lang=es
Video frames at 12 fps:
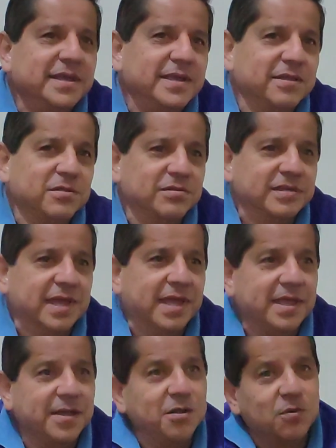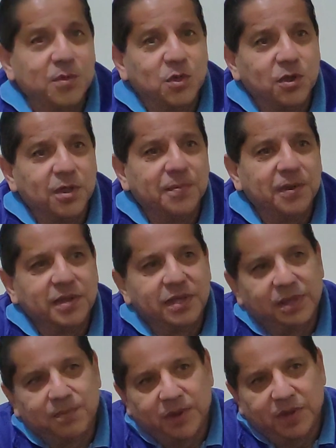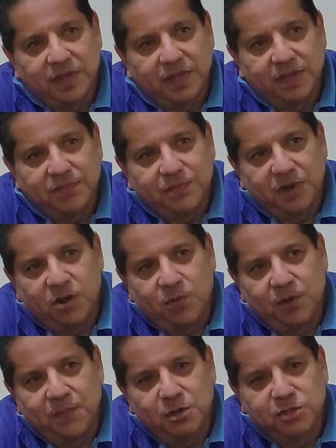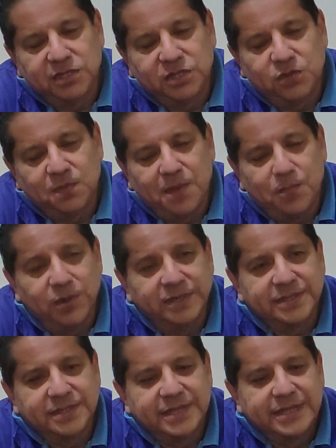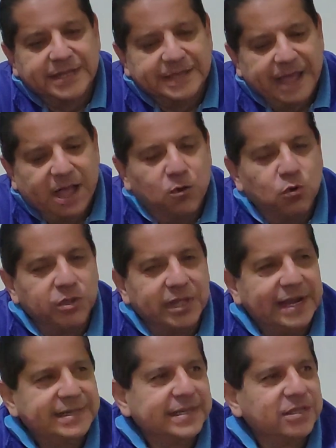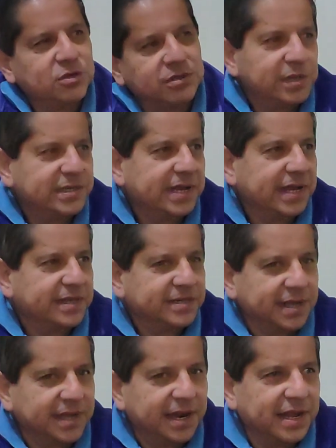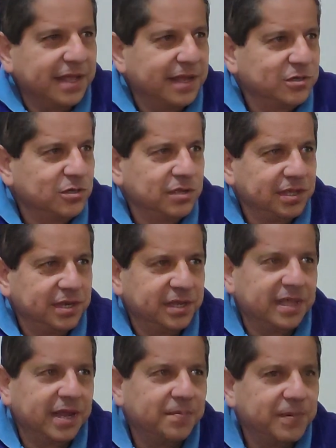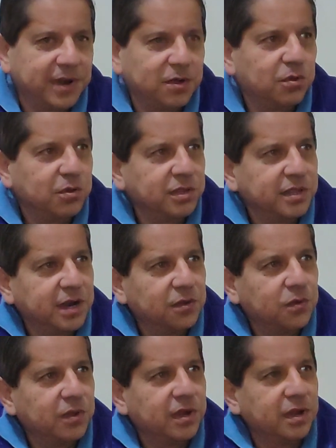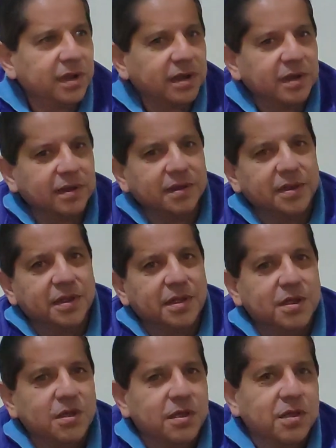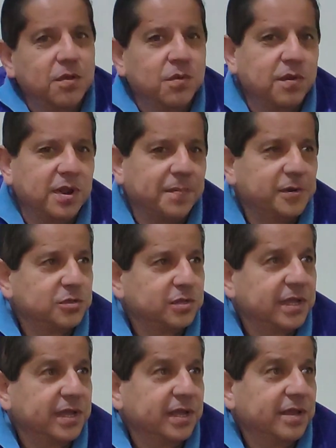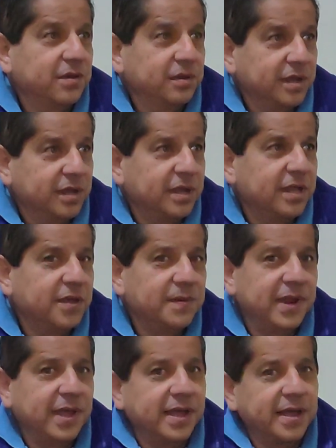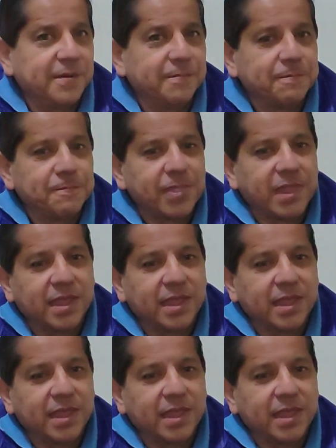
Entonces ahí es lo mejor es que los primeros síntomas, pues acudir al centro, acercarse aquí a la dirección distrital para coordinar con, con la persona que lleva la,